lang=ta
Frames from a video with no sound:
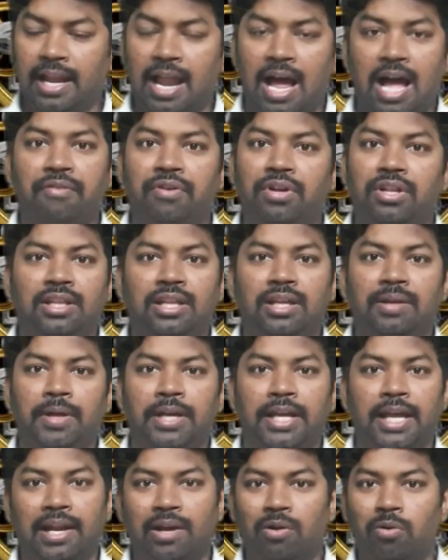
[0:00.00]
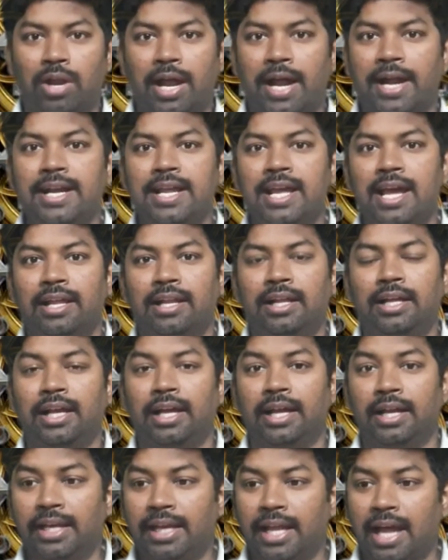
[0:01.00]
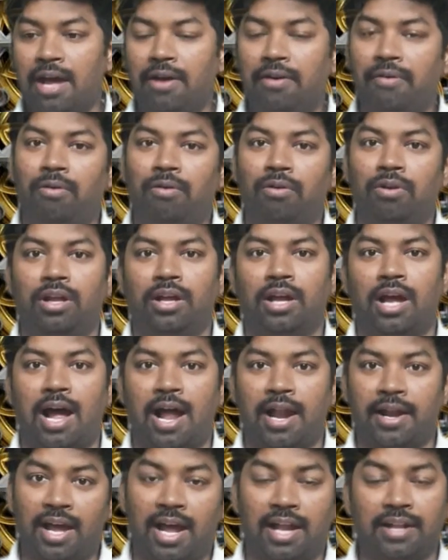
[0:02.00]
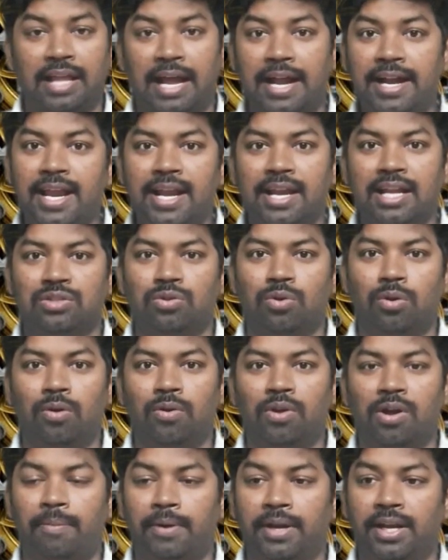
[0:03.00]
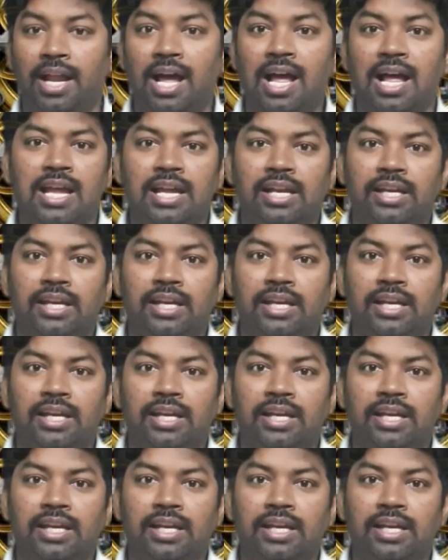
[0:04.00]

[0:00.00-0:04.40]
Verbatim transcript: நான் வந்து எனக்கு ஒரு ஐடியா இருக்குது நான் ஒரு ஆனால் அந்த ஐடியா நான் சொல்லணும் அப்படின்னா